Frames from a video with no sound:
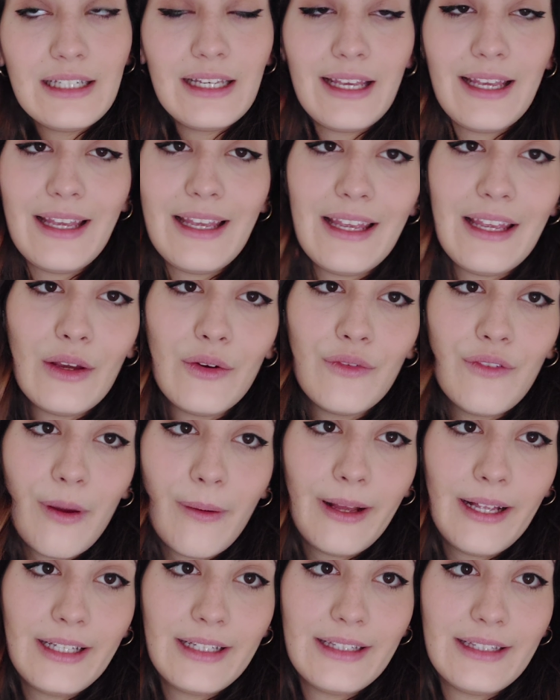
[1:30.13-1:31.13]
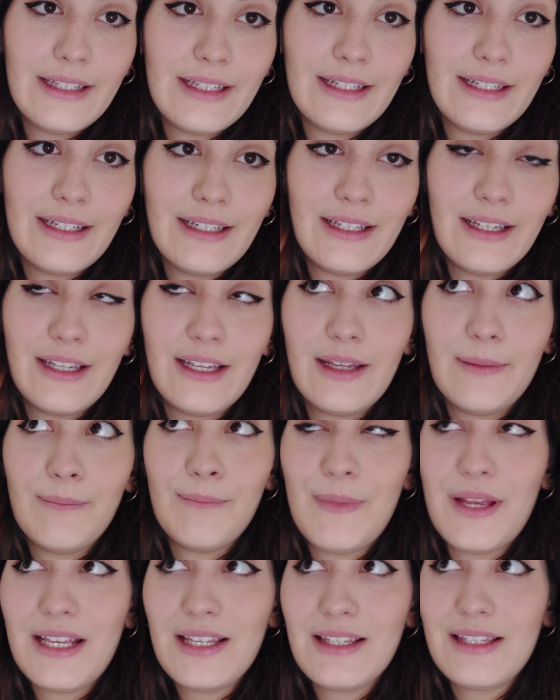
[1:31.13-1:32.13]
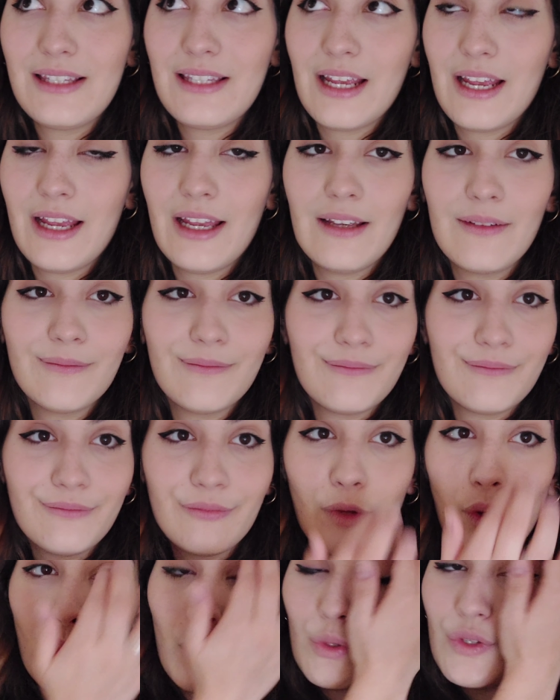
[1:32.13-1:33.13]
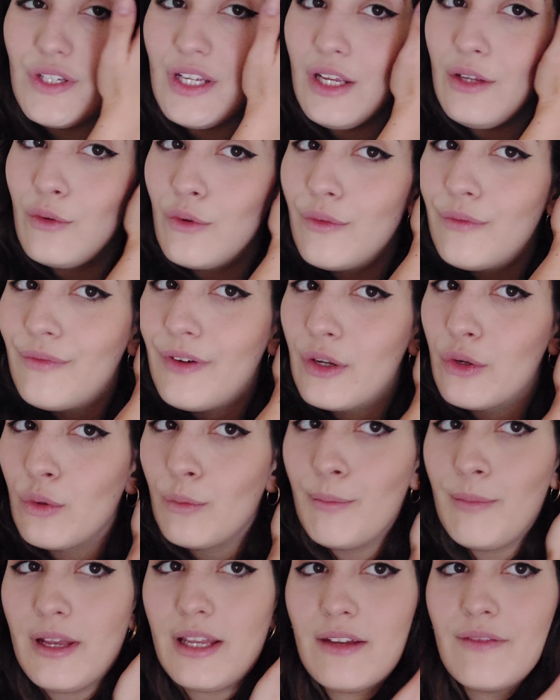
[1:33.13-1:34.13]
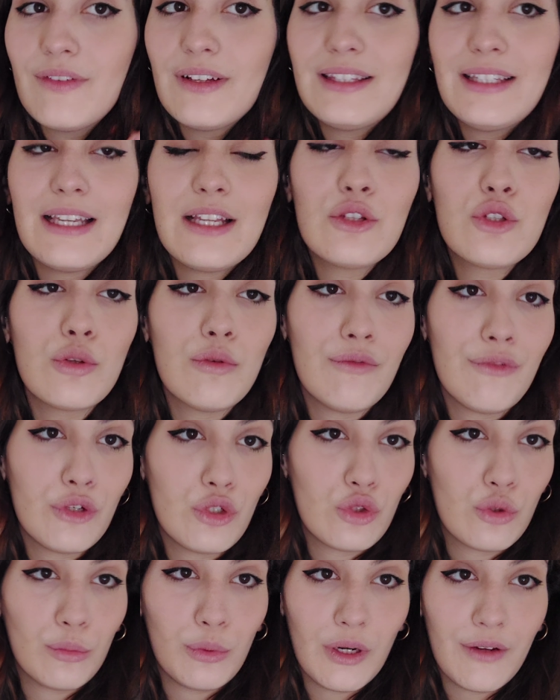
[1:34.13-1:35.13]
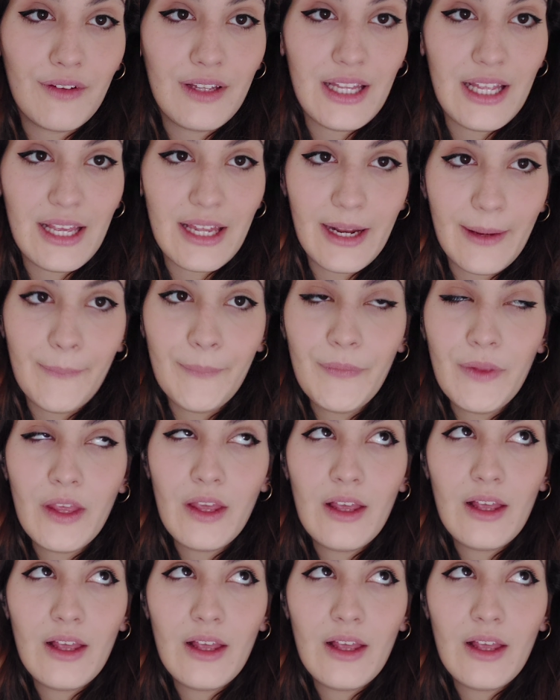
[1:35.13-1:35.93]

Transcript: e ovviamente eh, messe mh, così non vanno bene infatti adesso vi faccio pure vedere